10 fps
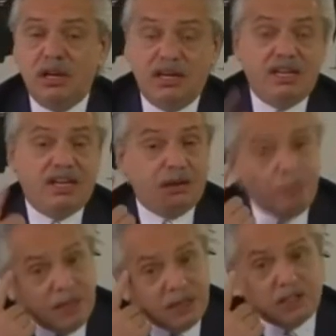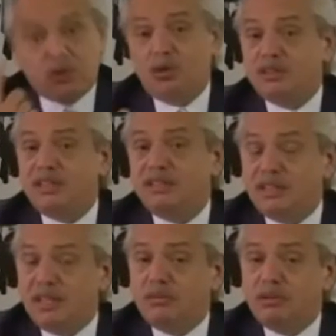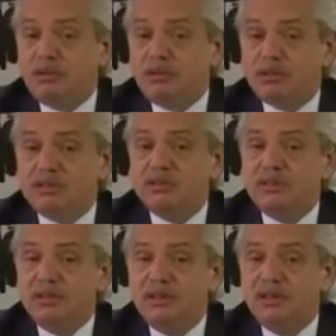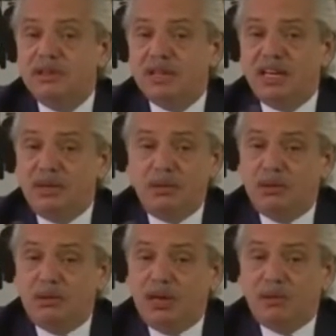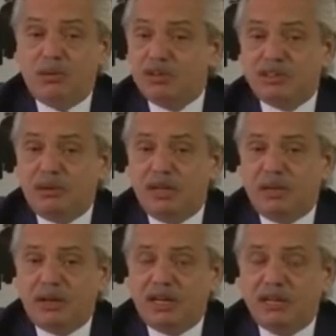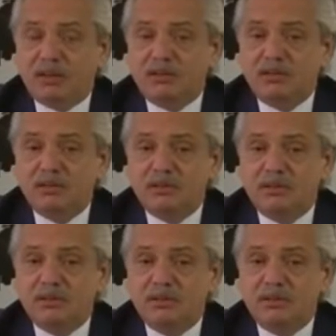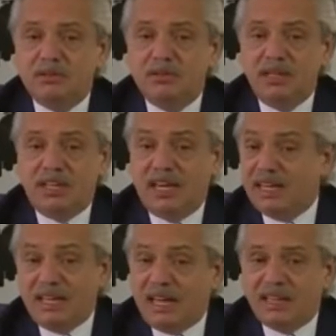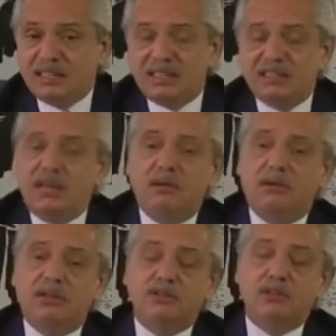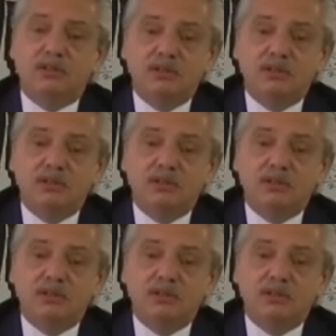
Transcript: Y de repente todos entendimos que el individualismo no servía para esto y que aquí nadie se salvaba solo.